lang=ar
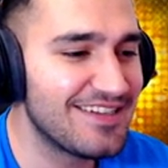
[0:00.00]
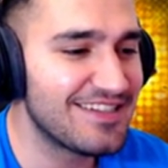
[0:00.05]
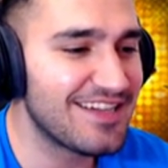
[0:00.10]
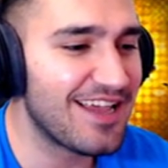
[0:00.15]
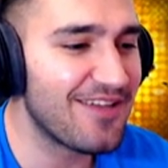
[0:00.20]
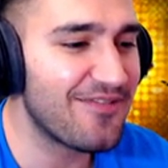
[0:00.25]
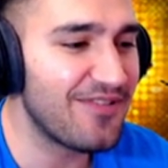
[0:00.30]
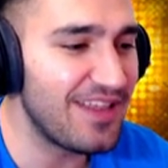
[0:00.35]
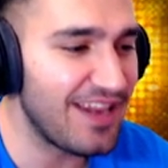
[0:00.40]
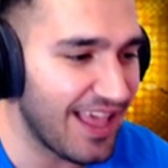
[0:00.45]

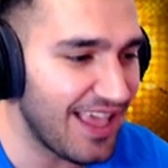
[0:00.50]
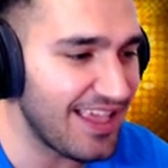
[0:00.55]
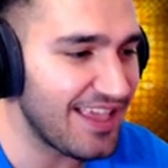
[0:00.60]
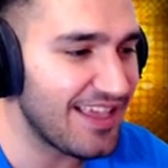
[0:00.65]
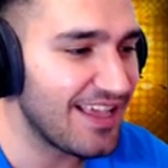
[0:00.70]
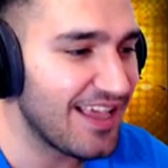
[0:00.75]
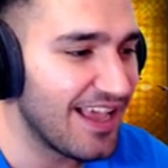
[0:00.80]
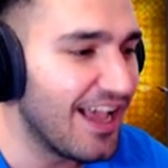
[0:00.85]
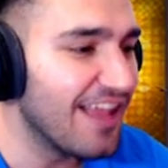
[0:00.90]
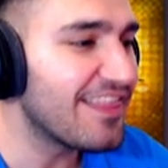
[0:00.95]
شايفين هاي؟
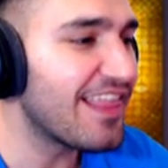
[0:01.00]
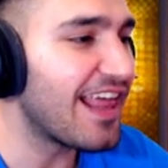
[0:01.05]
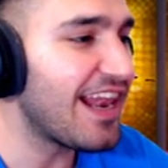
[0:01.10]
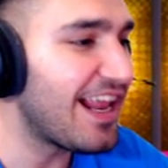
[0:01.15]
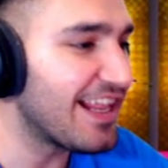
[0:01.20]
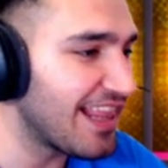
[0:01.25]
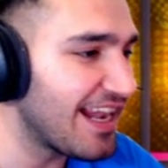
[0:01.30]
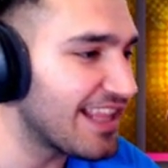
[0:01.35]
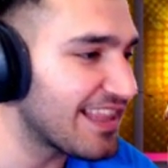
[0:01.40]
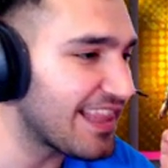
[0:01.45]

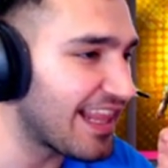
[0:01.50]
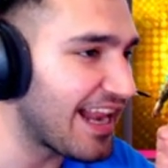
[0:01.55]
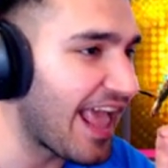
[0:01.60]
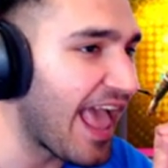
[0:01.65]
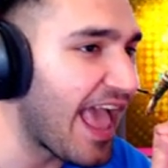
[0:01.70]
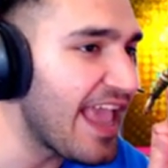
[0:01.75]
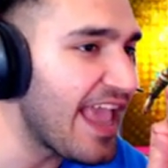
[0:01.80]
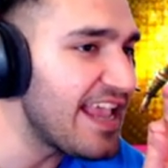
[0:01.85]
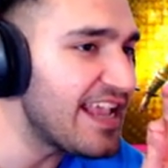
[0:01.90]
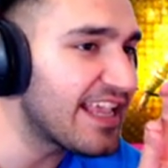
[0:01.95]
طلع طلع طلع
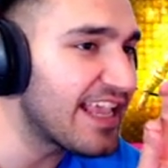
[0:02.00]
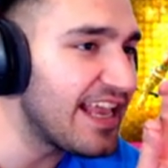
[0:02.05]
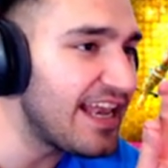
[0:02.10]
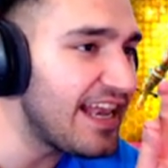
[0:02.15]
هاي